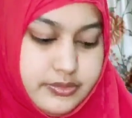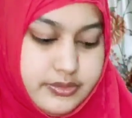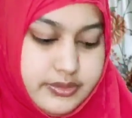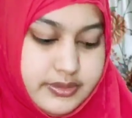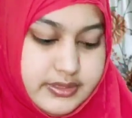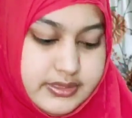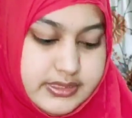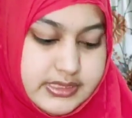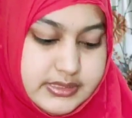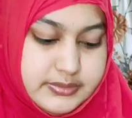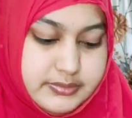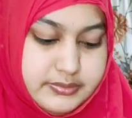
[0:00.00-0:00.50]

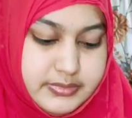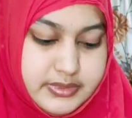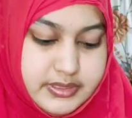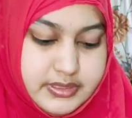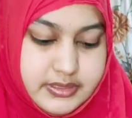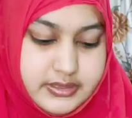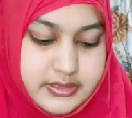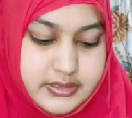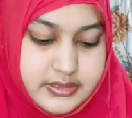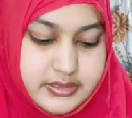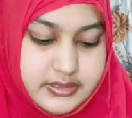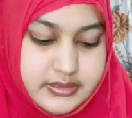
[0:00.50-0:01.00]
और
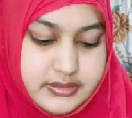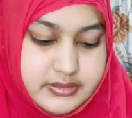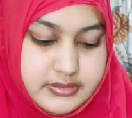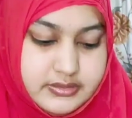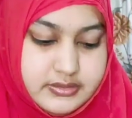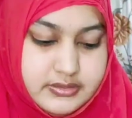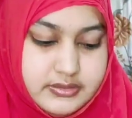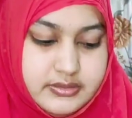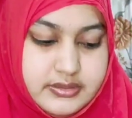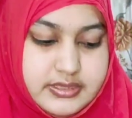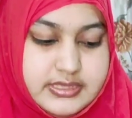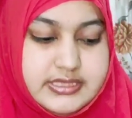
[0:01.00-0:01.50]
इसमें
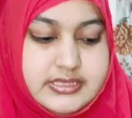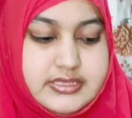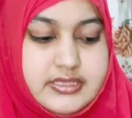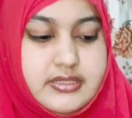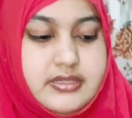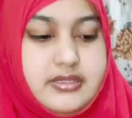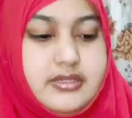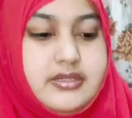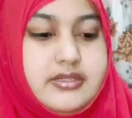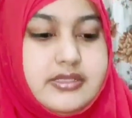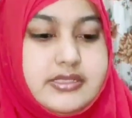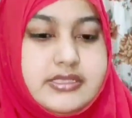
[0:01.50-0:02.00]
एक इस
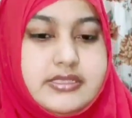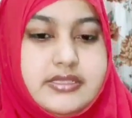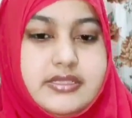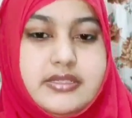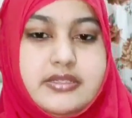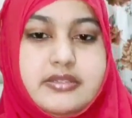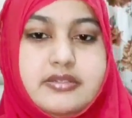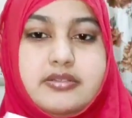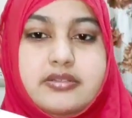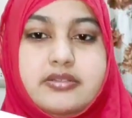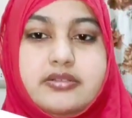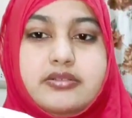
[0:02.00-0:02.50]
तरह
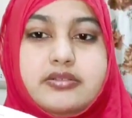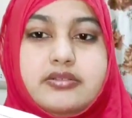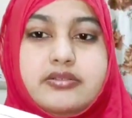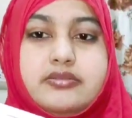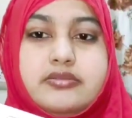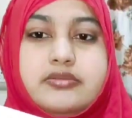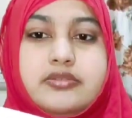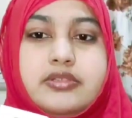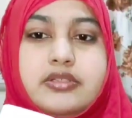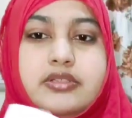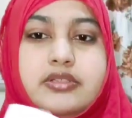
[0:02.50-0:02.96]
से एक